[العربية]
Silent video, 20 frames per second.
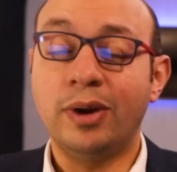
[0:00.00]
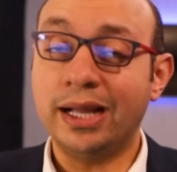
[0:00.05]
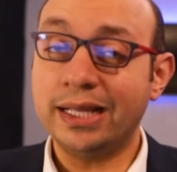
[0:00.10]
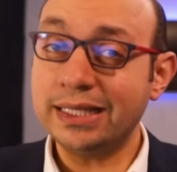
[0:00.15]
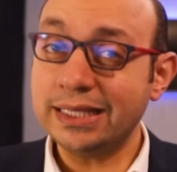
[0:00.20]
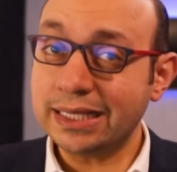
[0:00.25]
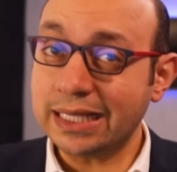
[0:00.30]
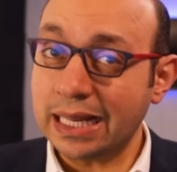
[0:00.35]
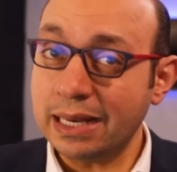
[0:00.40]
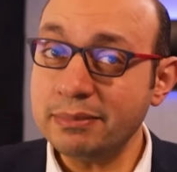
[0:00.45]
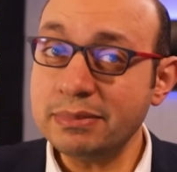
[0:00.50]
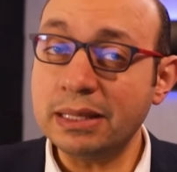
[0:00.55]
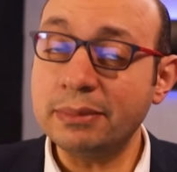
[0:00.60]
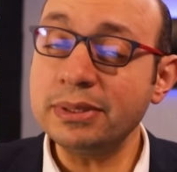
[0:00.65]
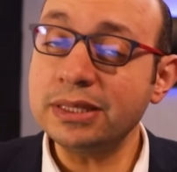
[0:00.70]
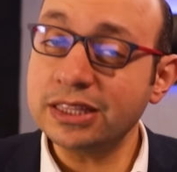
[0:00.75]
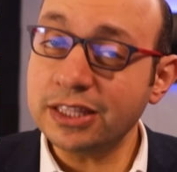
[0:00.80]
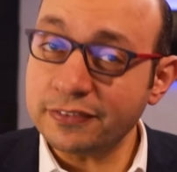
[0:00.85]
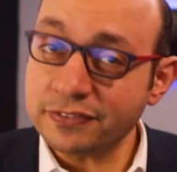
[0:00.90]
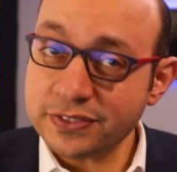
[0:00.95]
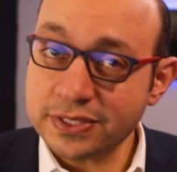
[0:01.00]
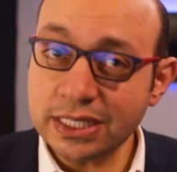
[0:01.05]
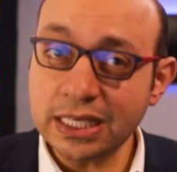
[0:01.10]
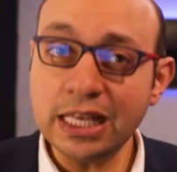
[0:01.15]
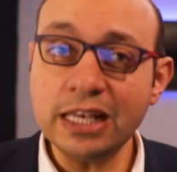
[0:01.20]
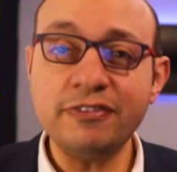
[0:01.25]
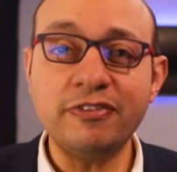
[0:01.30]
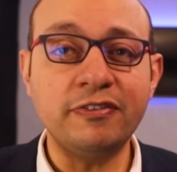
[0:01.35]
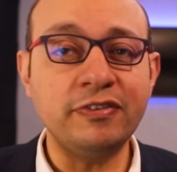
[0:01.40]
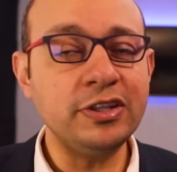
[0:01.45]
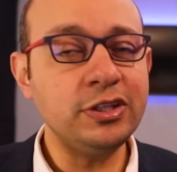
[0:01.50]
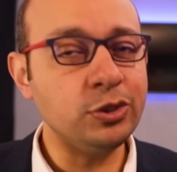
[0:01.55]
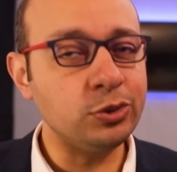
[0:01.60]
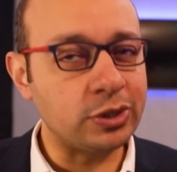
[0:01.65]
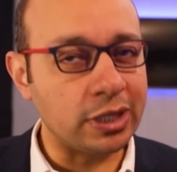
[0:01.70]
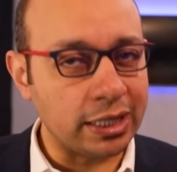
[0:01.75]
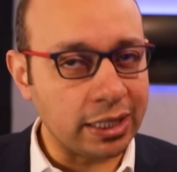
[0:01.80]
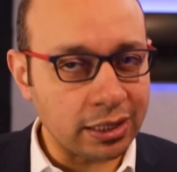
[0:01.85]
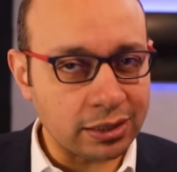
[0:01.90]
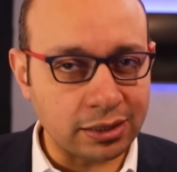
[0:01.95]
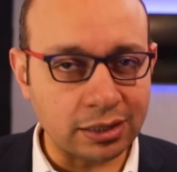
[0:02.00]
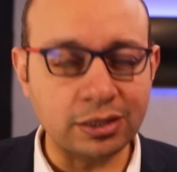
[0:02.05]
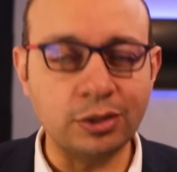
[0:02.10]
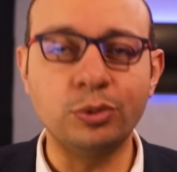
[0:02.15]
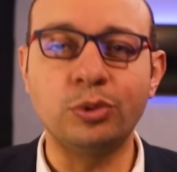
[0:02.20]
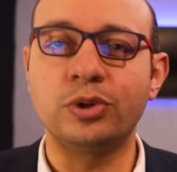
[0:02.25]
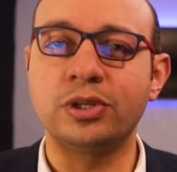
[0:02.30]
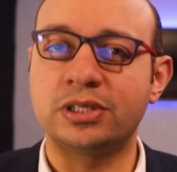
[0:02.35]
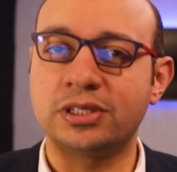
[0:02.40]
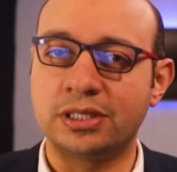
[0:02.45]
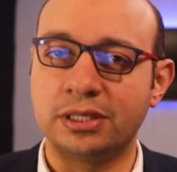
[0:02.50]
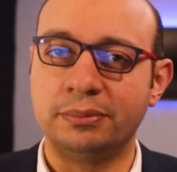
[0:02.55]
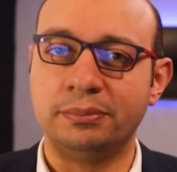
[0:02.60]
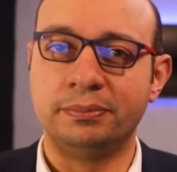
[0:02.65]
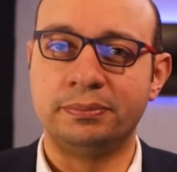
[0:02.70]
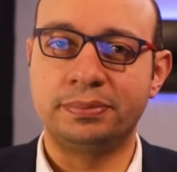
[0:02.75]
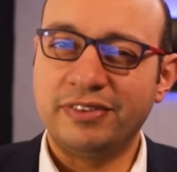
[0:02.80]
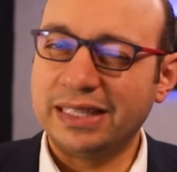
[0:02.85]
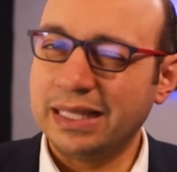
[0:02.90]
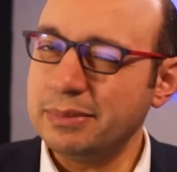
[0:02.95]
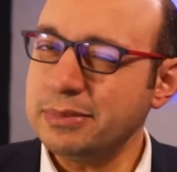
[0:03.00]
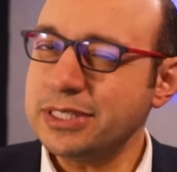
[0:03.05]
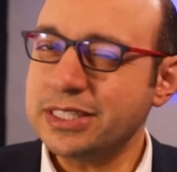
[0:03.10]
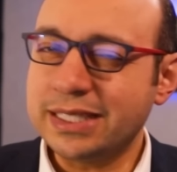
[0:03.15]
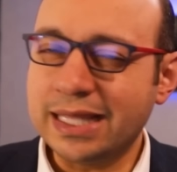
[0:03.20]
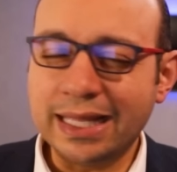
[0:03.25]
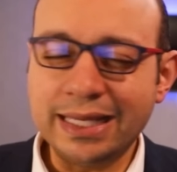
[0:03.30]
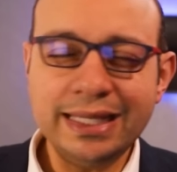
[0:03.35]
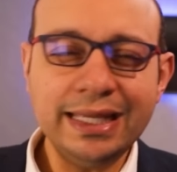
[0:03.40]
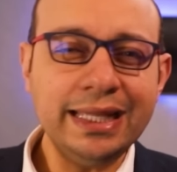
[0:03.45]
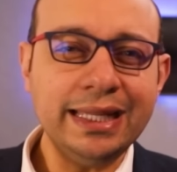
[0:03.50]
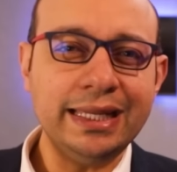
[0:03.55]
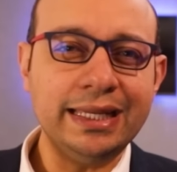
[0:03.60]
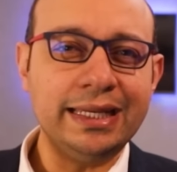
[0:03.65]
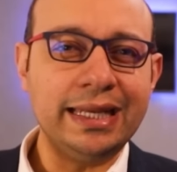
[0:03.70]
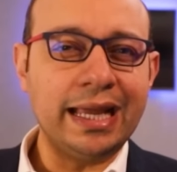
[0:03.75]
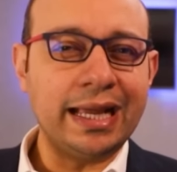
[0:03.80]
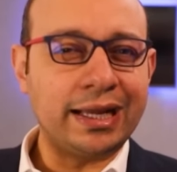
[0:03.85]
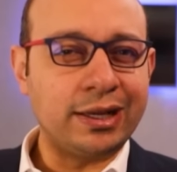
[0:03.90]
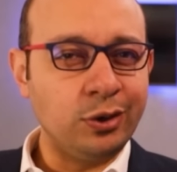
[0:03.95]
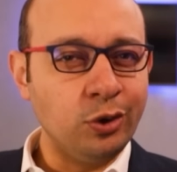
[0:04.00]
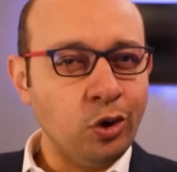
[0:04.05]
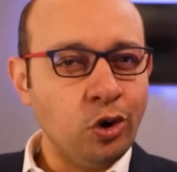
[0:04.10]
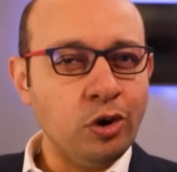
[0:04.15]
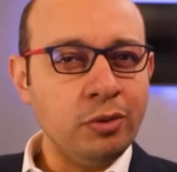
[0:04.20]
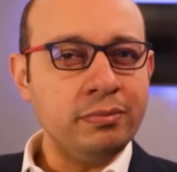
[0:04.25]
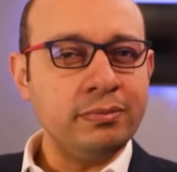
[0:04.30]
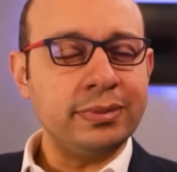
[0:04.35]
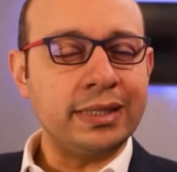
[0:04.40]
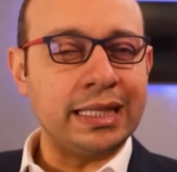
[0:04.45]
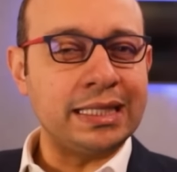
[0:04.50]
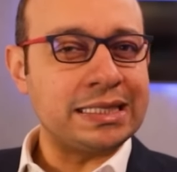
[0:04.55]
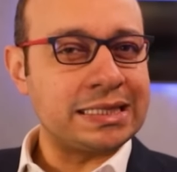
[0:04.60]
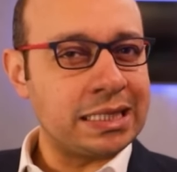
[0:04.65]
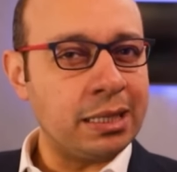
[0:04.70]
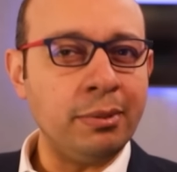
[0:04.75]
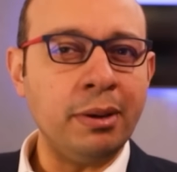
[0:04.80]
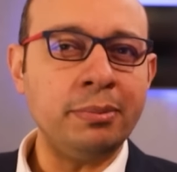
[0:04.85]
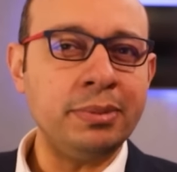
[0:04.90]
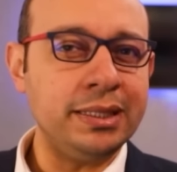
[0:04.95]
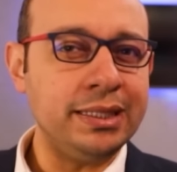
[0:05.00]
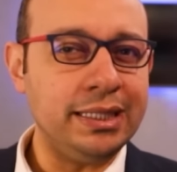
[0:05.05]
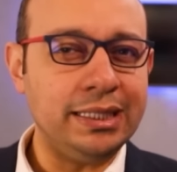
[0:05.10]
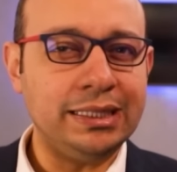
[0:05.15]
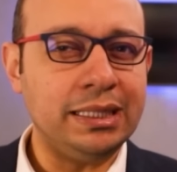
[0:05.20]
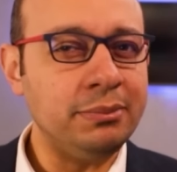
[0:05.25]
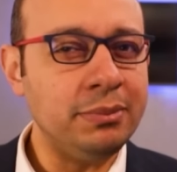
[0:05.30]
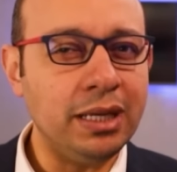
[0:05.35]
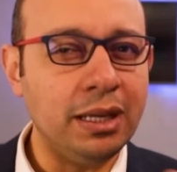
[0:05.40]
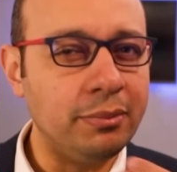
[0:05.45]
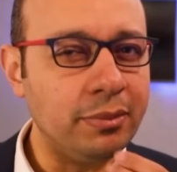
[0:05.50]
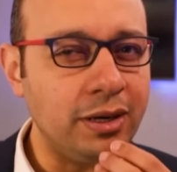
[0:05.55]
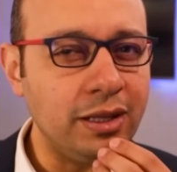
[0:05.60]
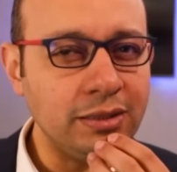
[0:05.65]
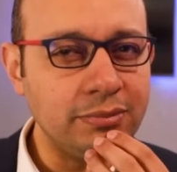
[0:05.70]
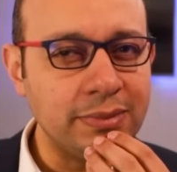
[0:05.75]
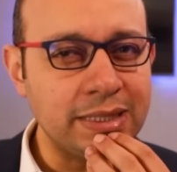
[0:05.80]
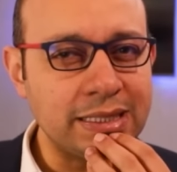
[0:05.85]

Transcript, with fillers: وحكيت الكلام ده بالتفصيل في فيديو تاريخ تطور الطب فده مش دليل ان اكلهم كان سبب لانعدام الامراض